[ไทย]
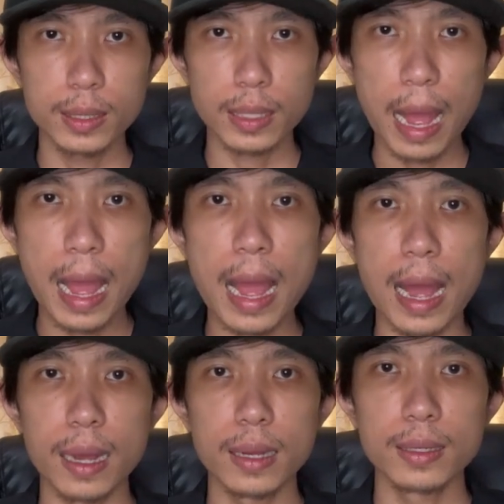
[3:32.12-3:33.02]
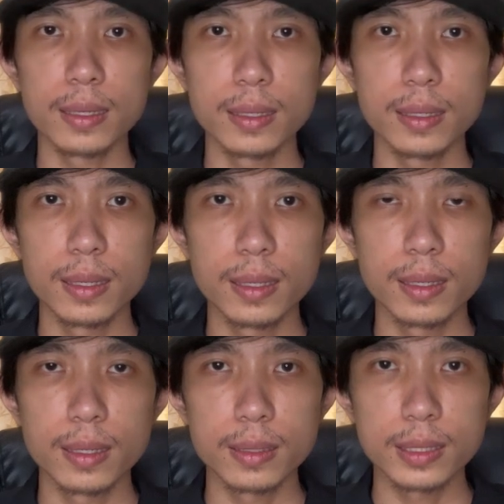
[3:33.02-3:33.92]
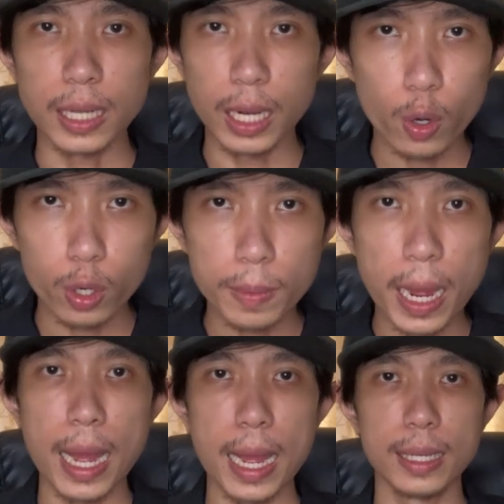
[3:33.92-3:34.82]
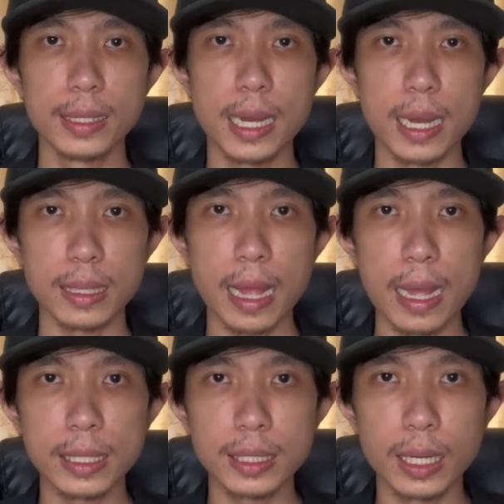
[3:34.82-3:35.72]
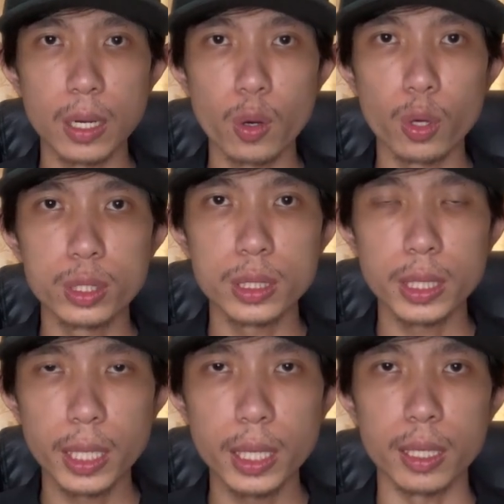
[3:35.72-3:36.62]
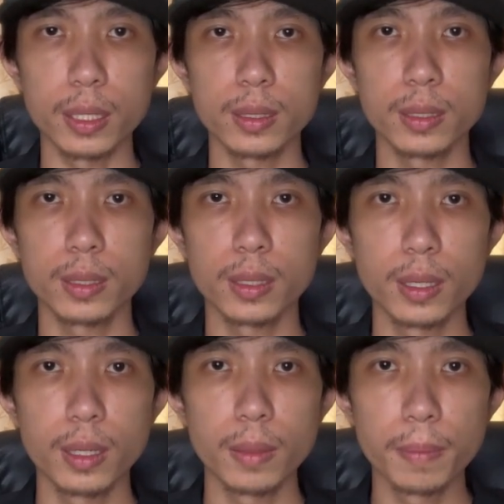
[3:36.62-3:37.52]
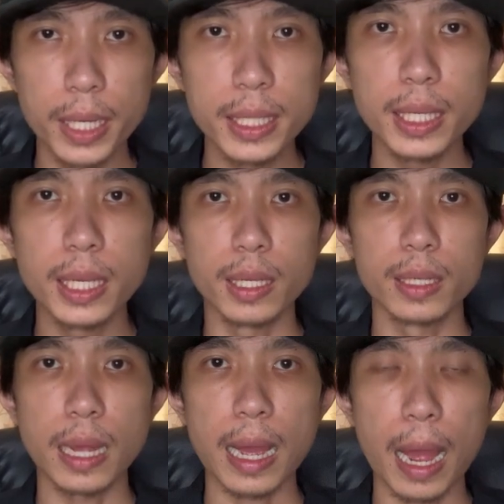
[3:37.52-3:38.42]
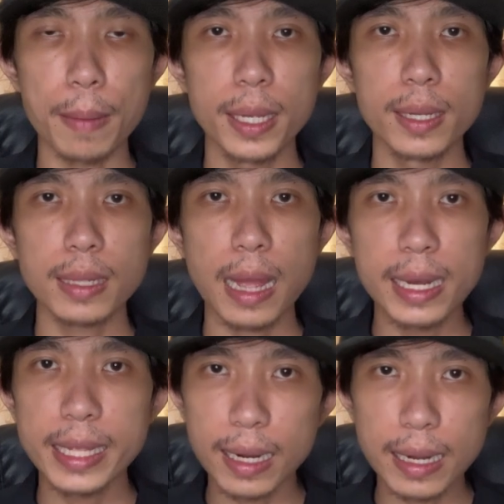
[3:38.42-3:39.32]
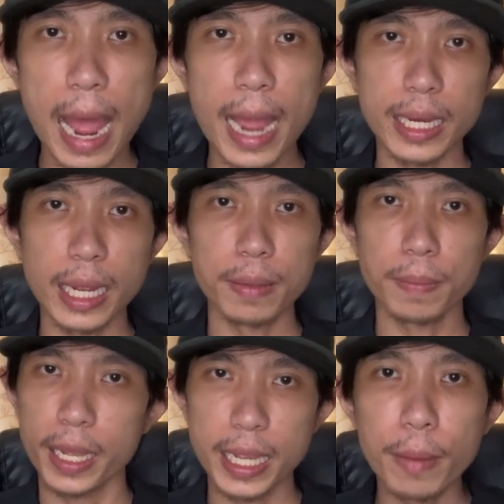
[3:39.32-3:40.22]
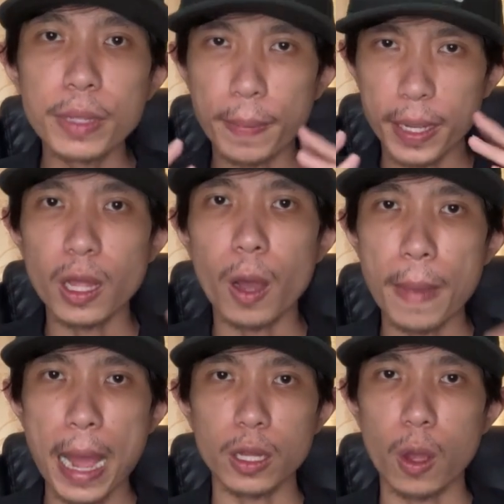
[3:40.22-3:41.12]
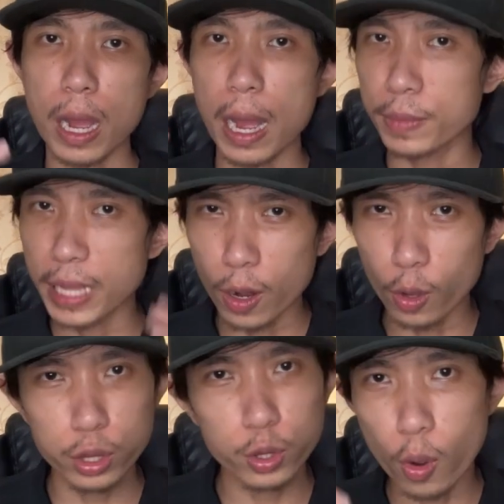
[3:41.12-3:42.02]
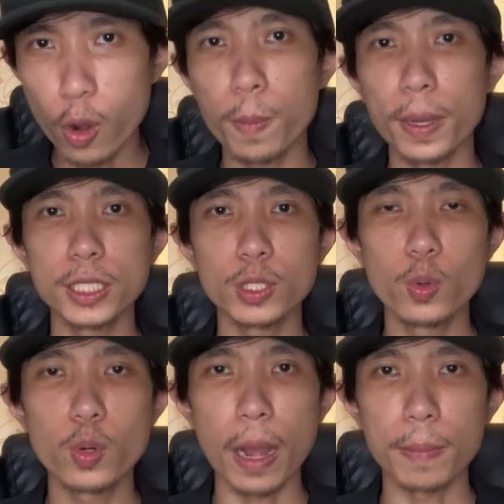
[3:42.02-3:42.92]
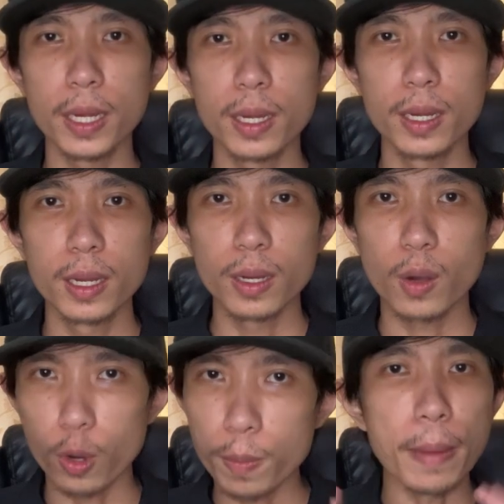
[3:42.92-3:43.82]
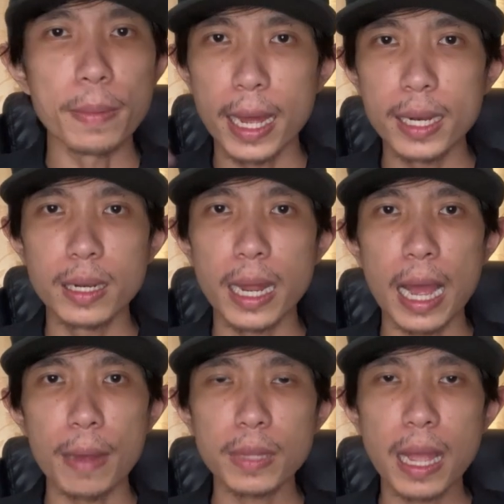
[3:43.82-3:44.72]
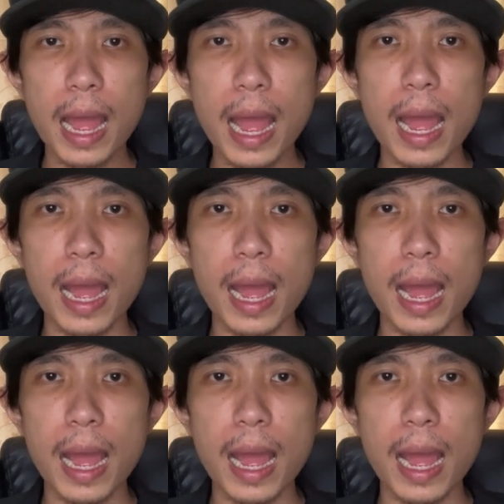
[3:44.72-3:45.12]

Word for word: ถ้าเจอคนมาหาเรื่อง ถ้าเจอคนที่ไม่ดีนะครับ ถ้าเลี่ยงได้เนี่ยพยายามอย่าไปต่อปากต่อคำอย่าลดตัวลงไปสู้กับคนแบบนั้นนะครับ ถ้า